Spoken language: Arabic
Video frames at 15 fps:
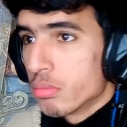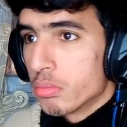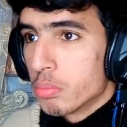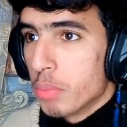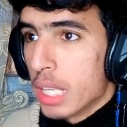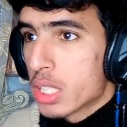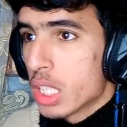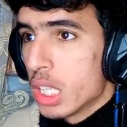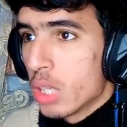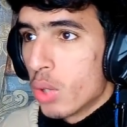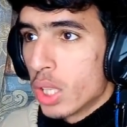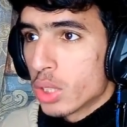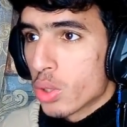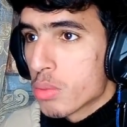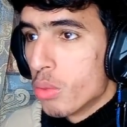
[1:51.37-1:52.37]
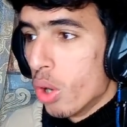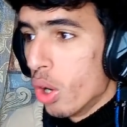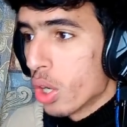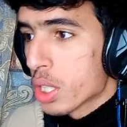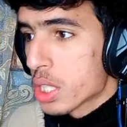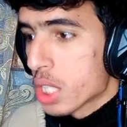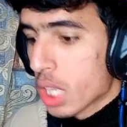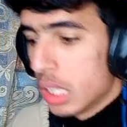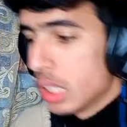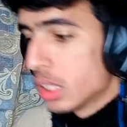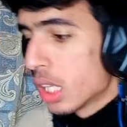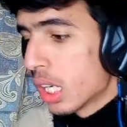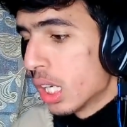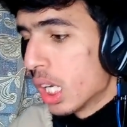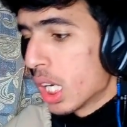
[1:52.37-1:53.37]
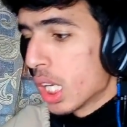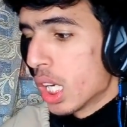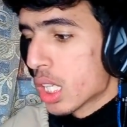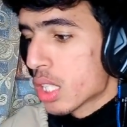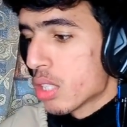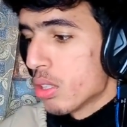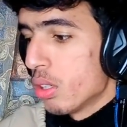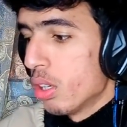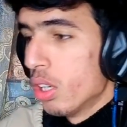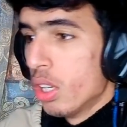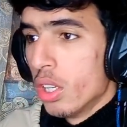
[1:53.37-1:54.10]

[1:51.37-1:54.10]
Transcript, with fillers: بعث لي واحد اسمه اوكسي قالنا درنا رياكسيون